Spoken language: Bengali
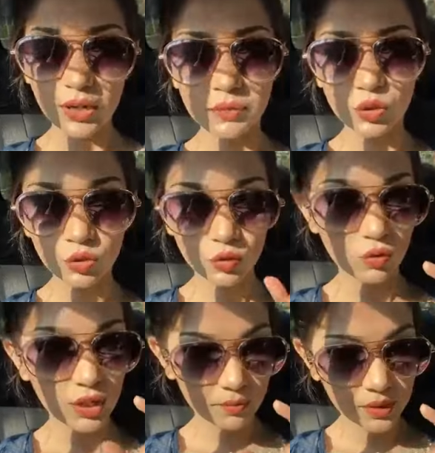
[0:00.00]
আগে আমি ছোট
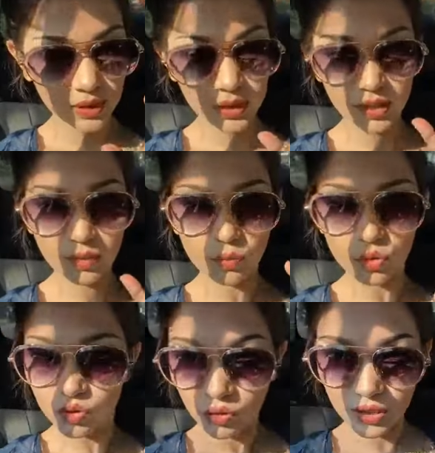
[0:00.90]
করে আপনাদেরকে একটা
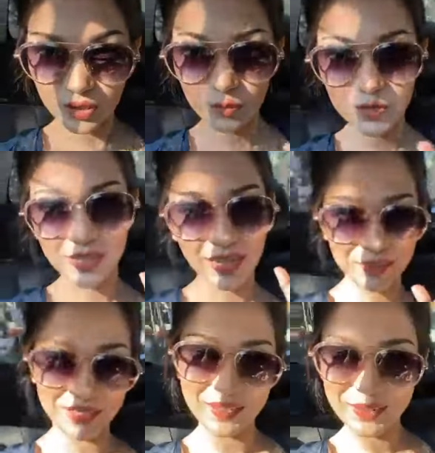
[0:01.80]
পোস্ট করে দিব যে
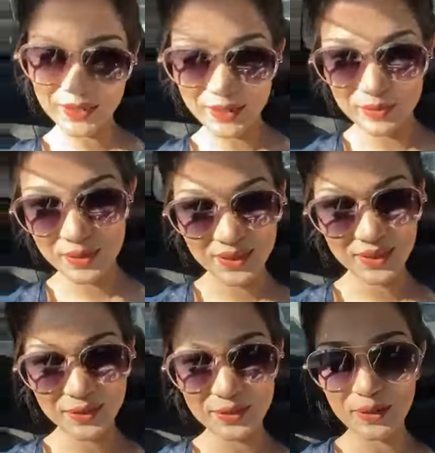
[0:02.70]
লাইভটা কিছুক্ষণের
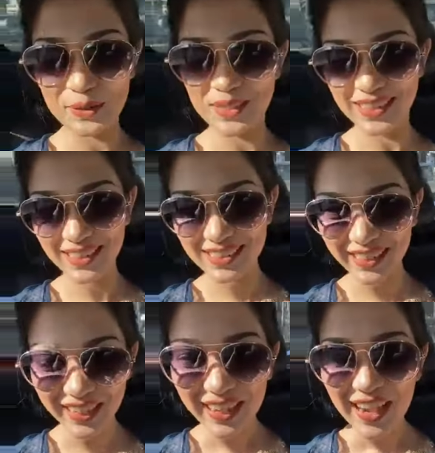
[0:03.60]
মধ্যেই শুরু হবে ঠিক
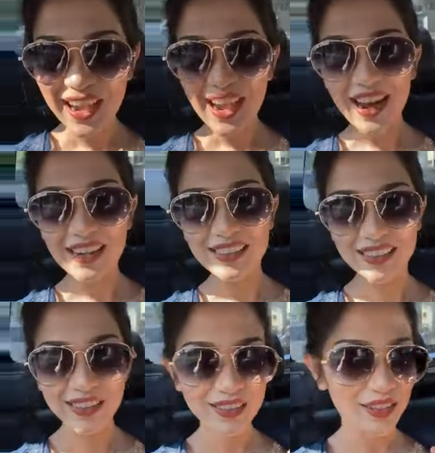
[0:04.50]
আছে আর
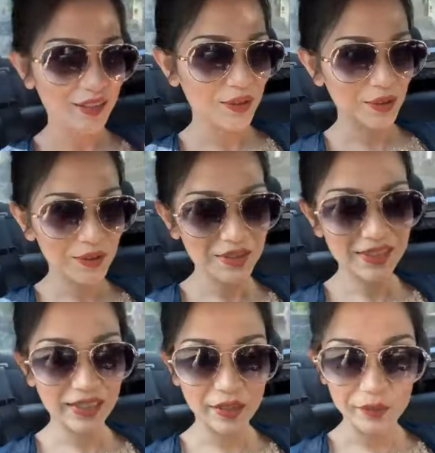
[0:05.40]
যেটা সেটা হলো
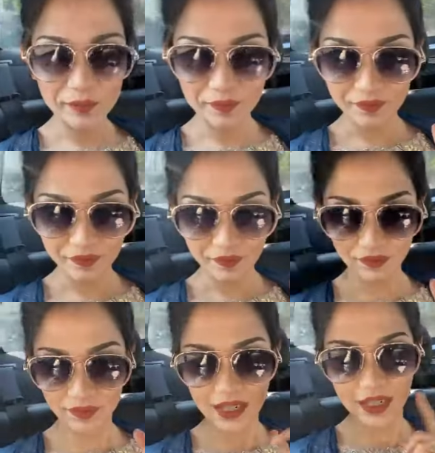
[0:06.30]
যে
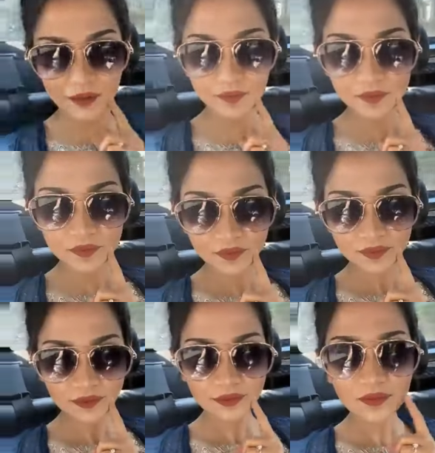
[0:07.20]
কি
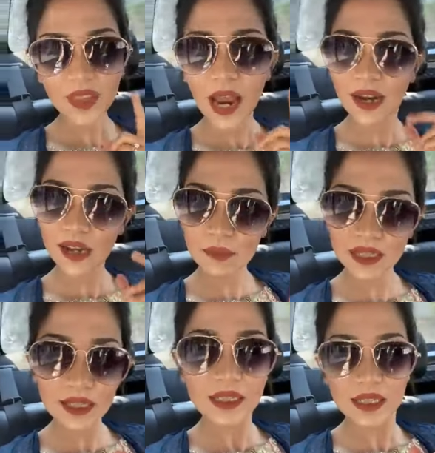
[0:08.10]
আর
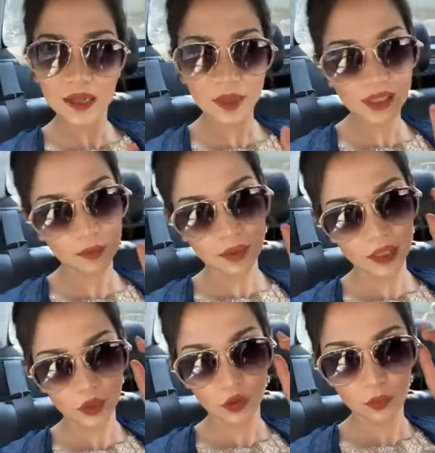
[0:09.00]
এমনিতে তিনটা বাজে
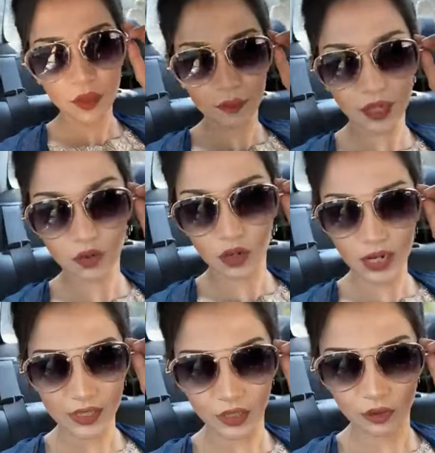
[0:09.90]
আপনাদের জন্য প্রিমিয়ার
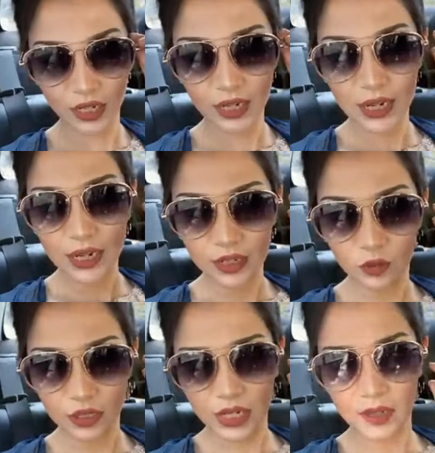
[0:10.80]
করা আছে ওকে
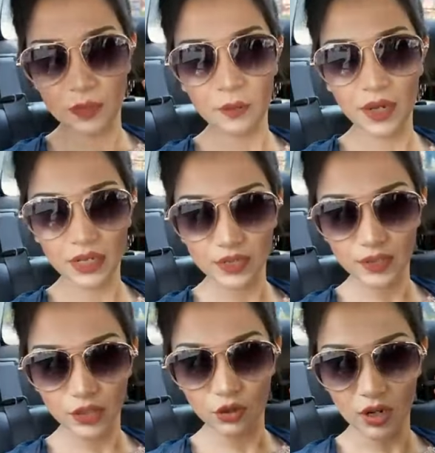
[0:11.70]
ওইটা প্রিমিয়ারটা
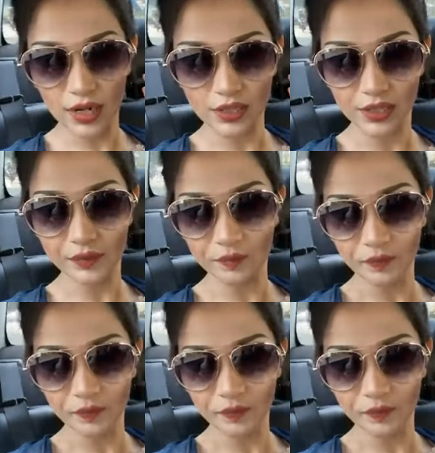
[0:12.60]
সেট করা আছে